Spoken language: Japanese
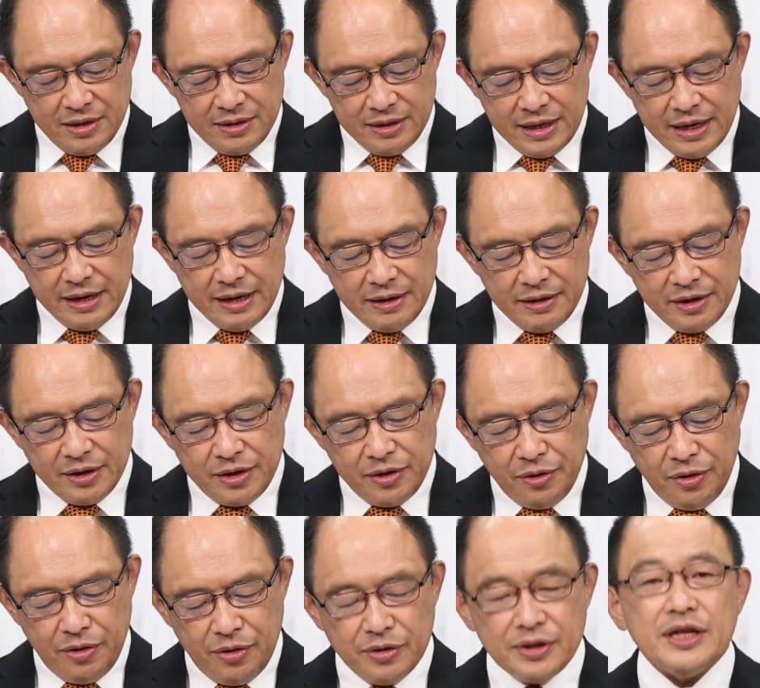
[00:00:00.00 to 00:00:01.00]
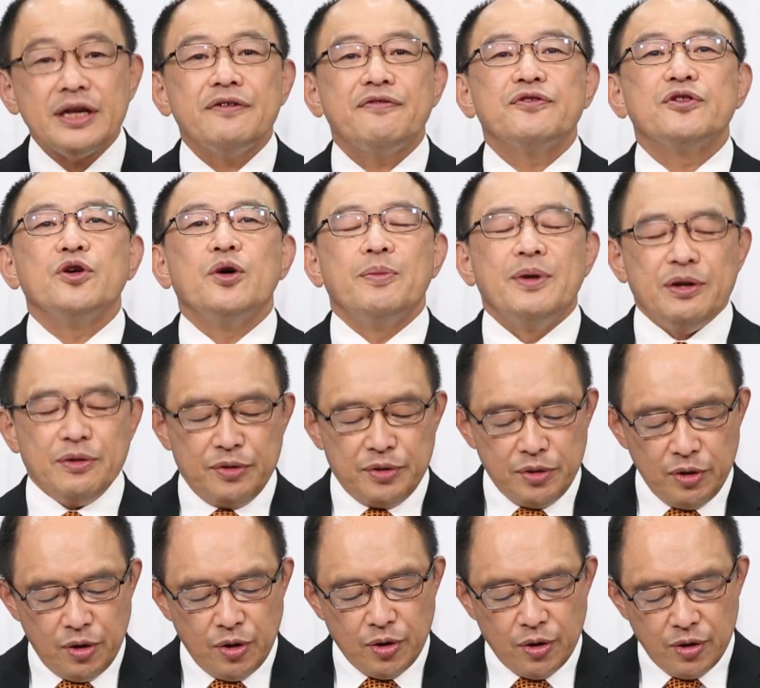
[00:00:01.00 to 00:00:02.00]
で今日のテキストを見る
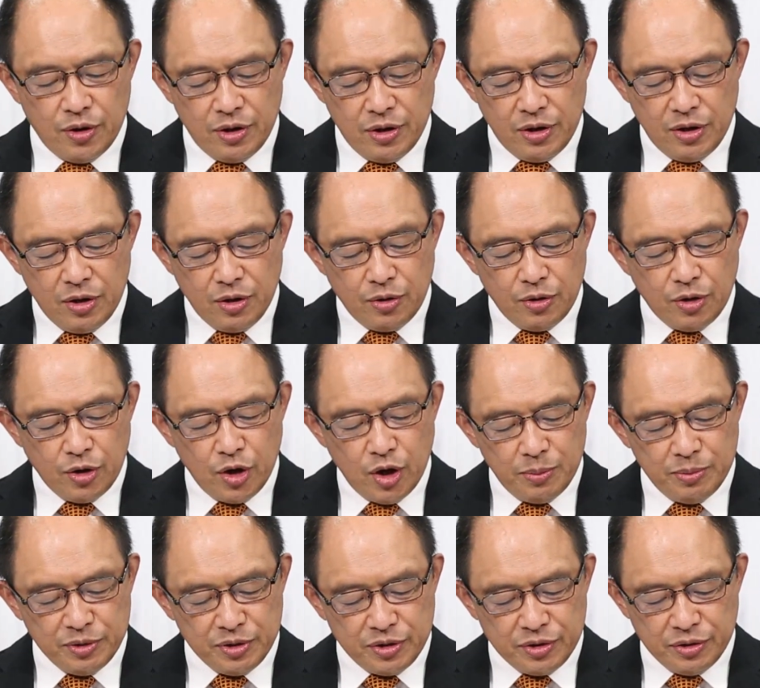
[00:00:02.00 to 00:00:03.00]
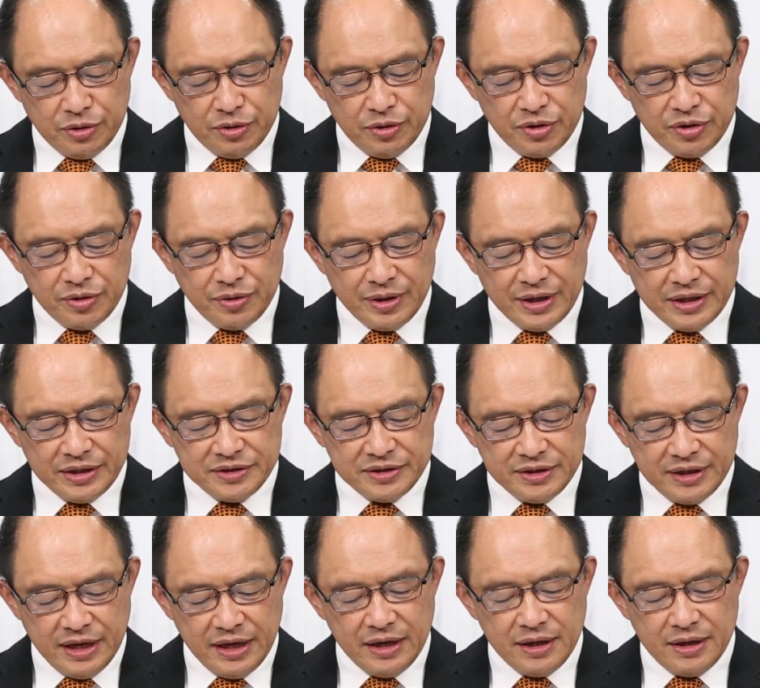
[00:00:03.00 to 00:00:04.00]
とこのヨブという人がです
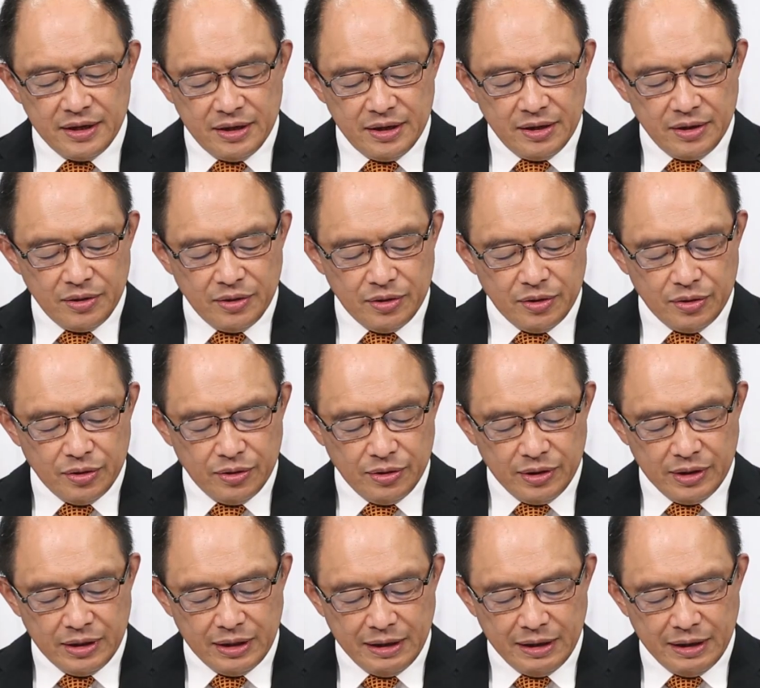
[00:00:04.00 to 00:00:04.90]
ねこの、